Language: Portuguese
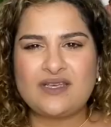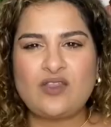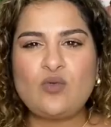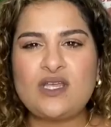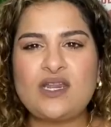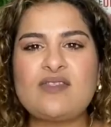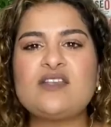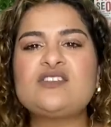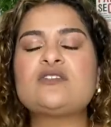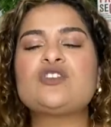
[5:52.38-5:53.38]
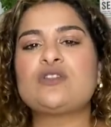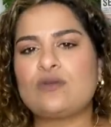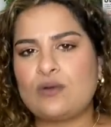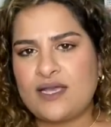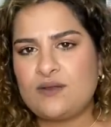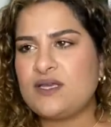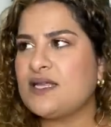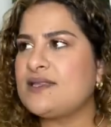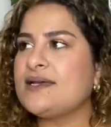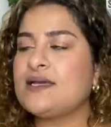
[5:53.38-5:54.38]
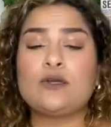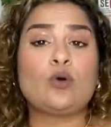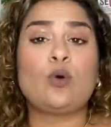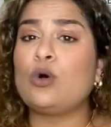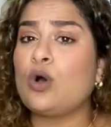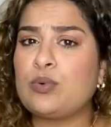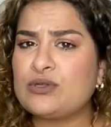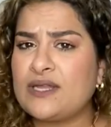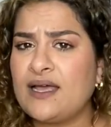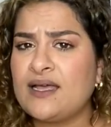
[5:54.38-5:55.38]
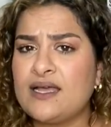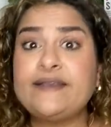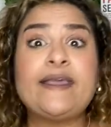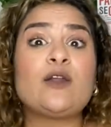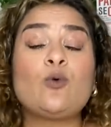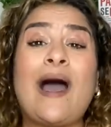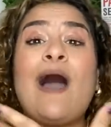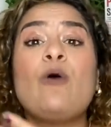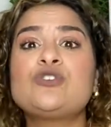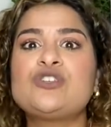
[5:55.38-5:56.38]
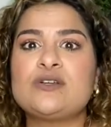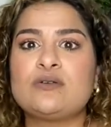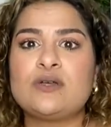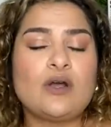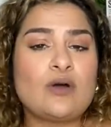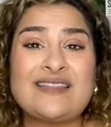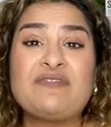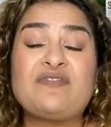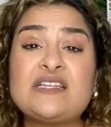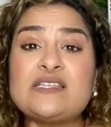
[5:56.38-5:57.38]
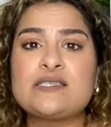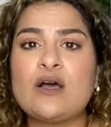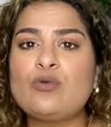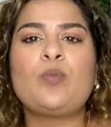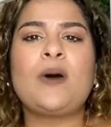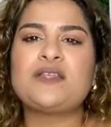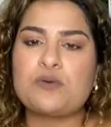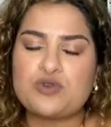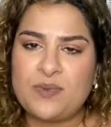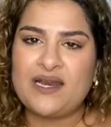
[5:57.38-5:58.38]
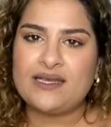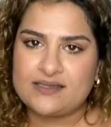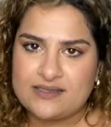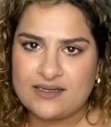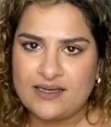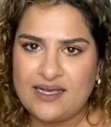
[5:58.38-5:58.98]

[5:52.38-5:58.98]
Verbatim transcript: Quem não queria ter esse título? Quem não queria ter aquele corpo, né? Que era o auge, a definição do padrão de beleza.